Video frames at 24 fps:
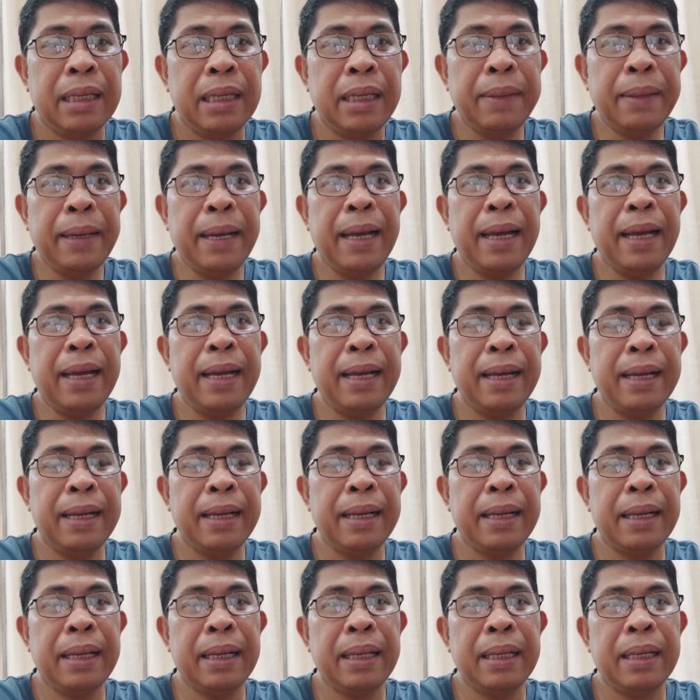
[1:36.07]
Di ba?
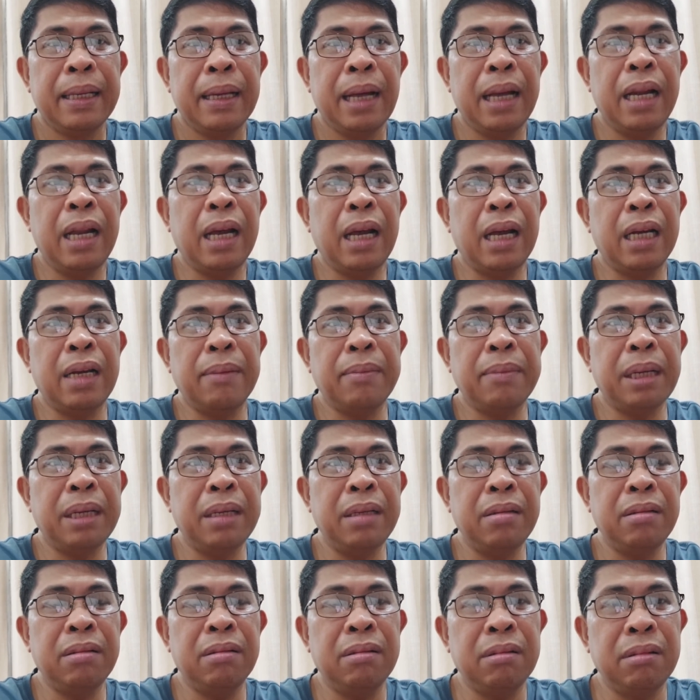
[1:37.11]
Alangan
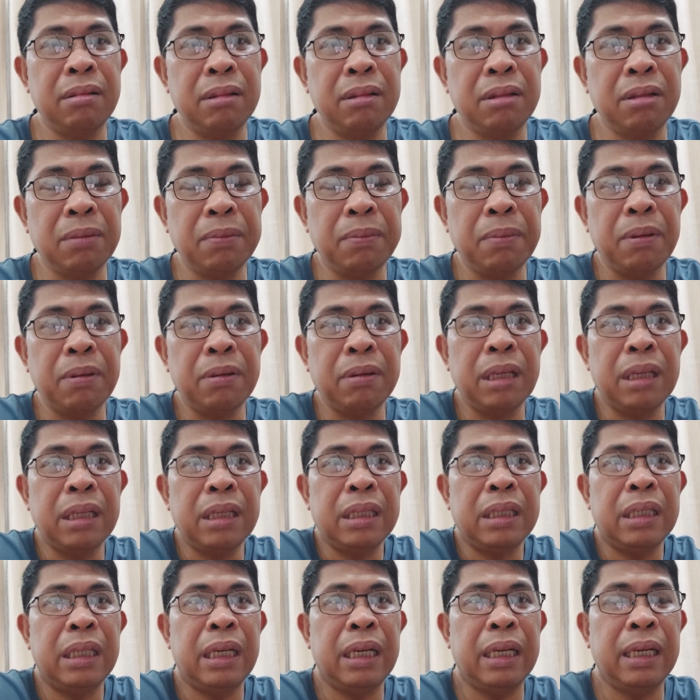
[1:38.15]
naman yung
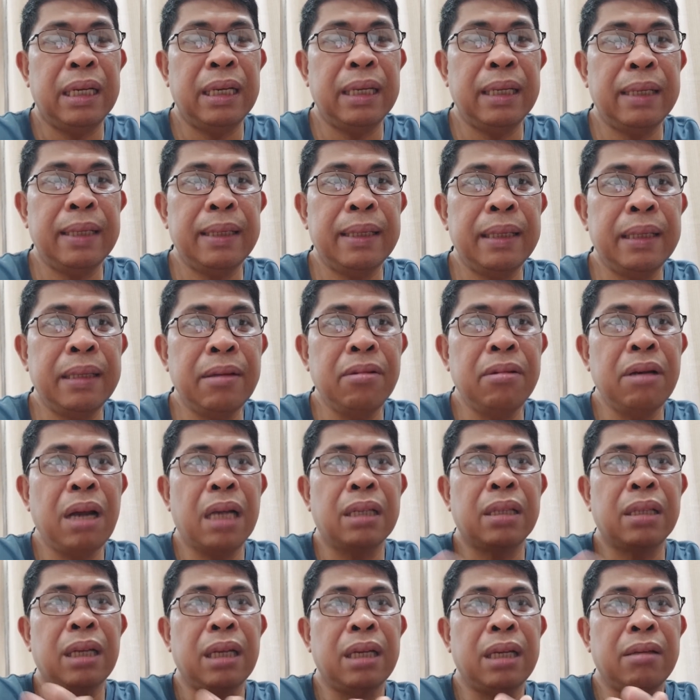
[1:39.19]
supporters niya, yung
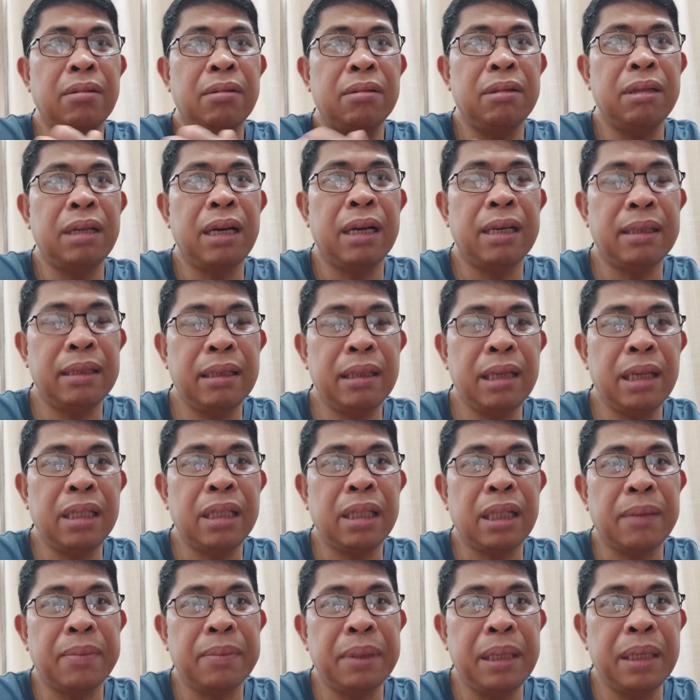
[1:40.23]
nasa likod ng
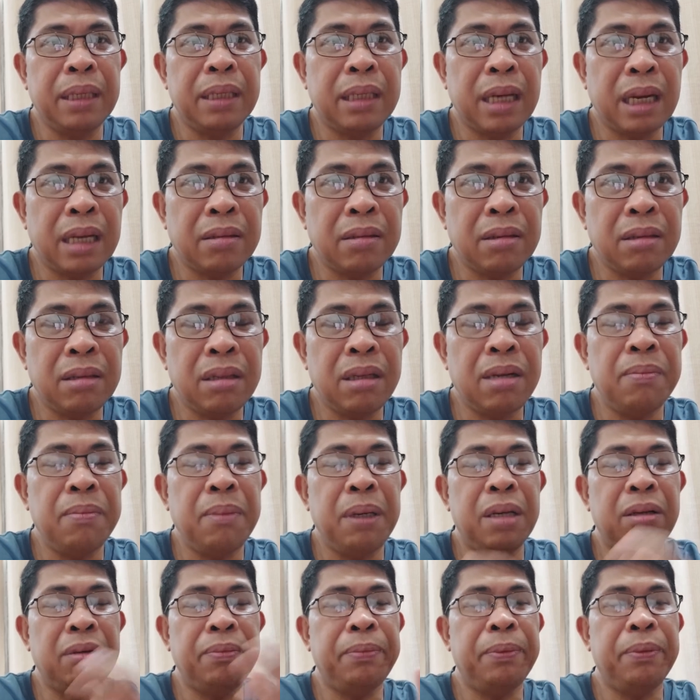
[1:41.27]
destabilization.
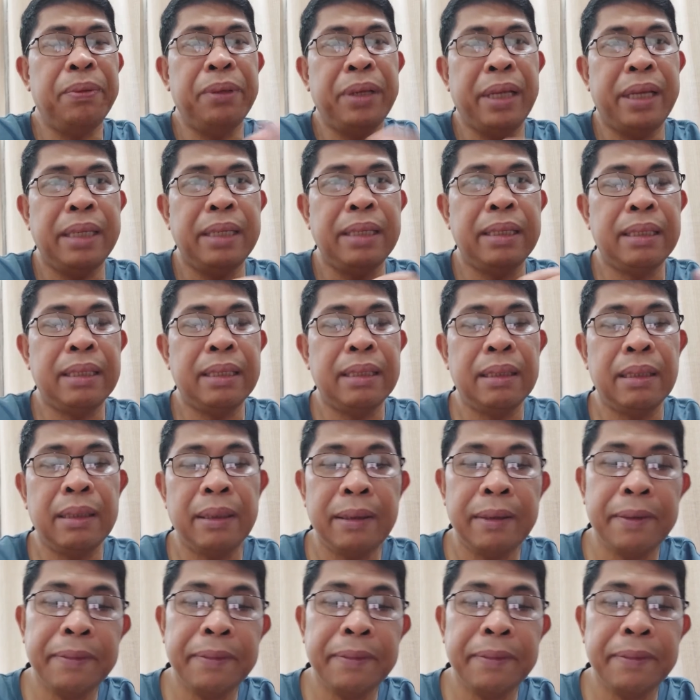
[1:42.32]
Siyempre, opponents.